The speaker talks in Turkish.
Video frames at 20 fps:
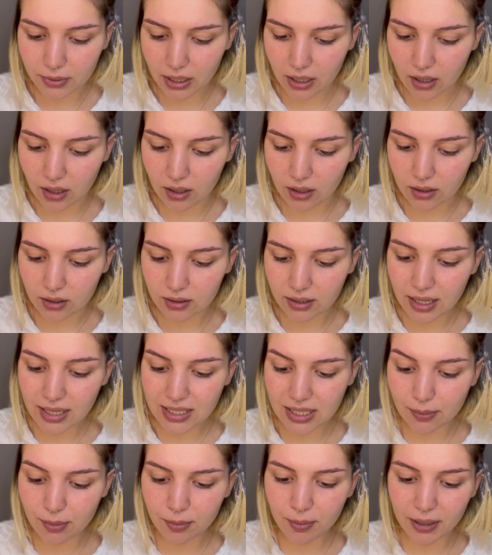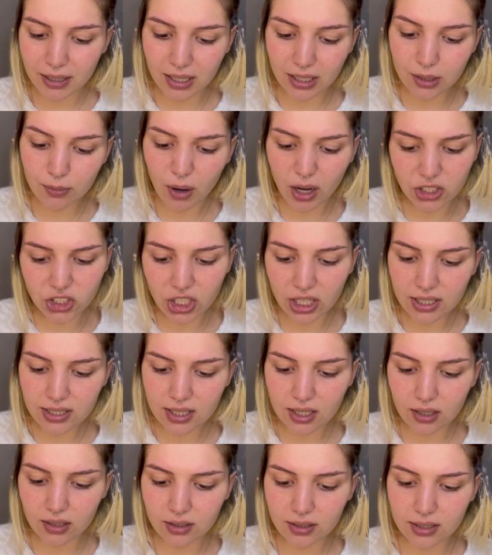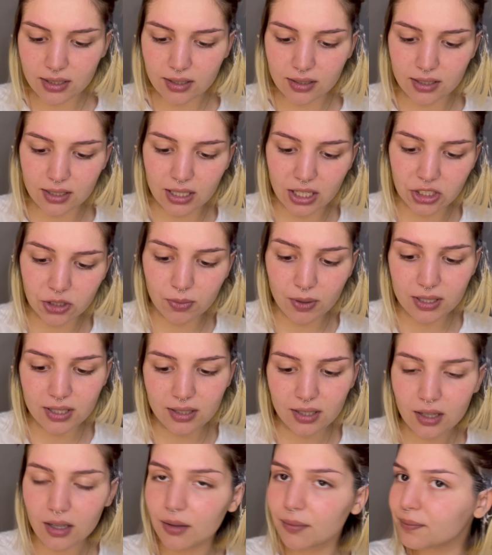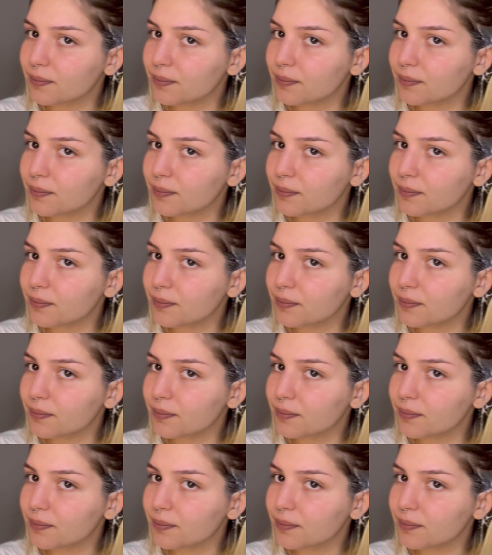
ya. Neyse bir bakalım açarsa alırsınız açmazsa